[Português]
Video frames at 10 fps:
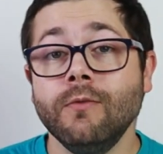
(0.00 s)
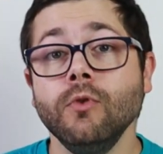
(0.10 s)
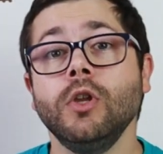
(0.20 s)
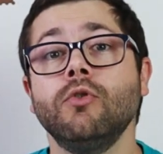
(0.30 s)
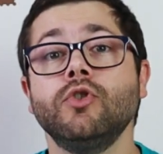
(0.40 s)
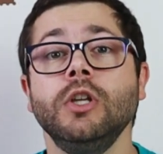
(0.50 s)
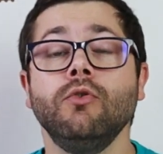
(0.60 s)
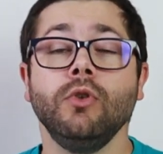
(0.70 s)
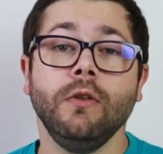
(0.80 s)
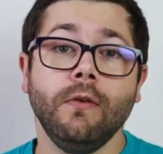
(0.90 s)
vão ter um
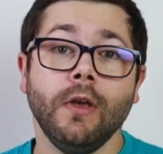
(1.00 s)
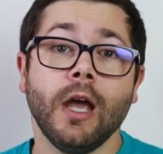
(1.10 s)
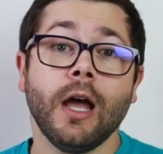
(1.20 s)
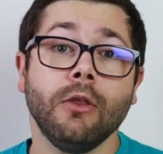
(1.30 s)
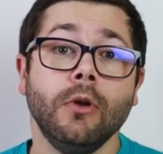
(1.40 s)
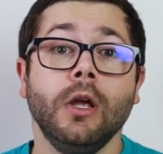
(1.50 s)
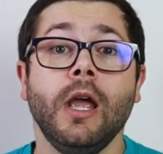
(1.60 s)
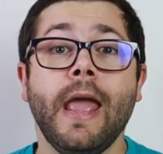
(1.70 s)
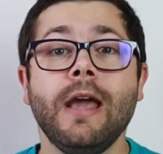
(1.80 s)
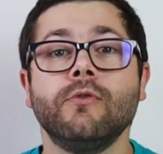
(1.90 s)
sítio unificado
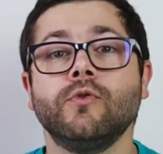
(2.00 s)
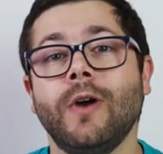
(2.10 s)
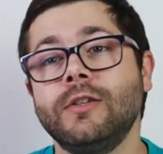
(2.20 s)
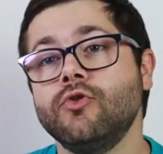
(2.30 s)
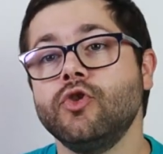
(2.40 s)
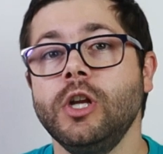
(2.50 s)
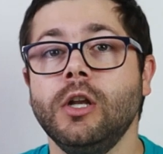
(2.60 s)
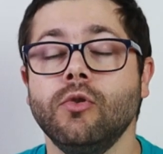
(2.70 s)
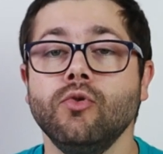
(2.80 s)
em que vos vai sugerir